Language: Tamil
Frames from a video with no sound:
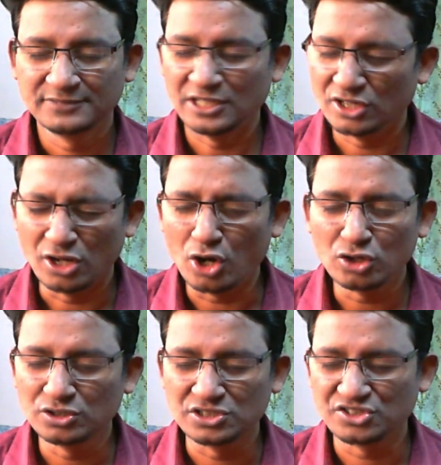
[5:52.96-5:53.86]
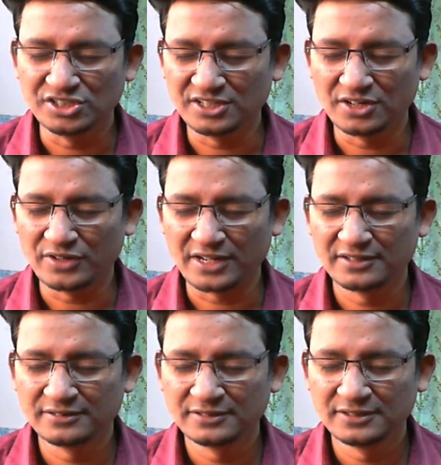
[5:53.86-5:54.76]
எங்களை ஆளுகை செய்கிறவர
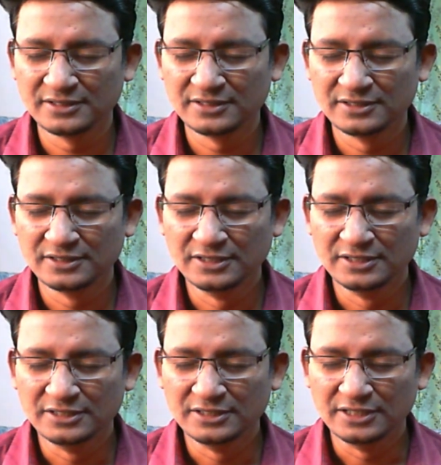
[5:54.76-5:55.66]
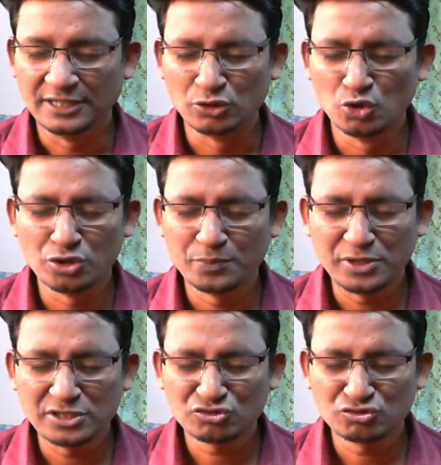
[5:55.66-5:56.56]
எங்களோடு
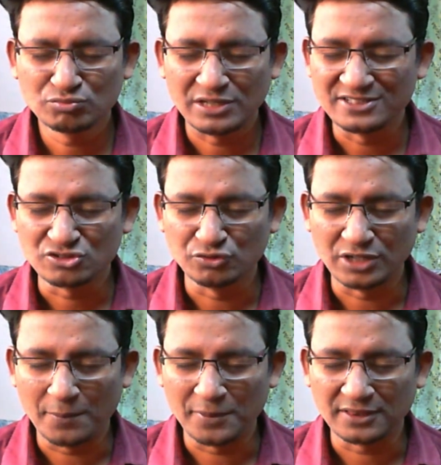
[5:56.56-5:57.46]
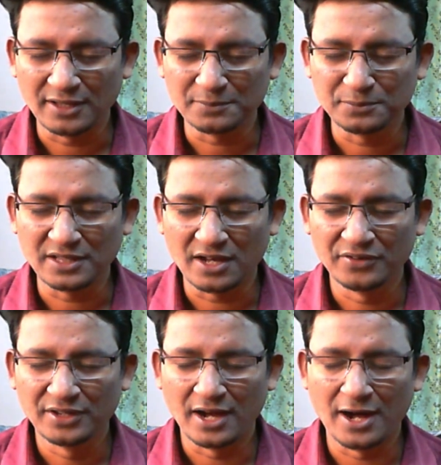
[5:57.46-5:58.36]
பேசும் இயேசுவி நாமத்தினால் பிதாவை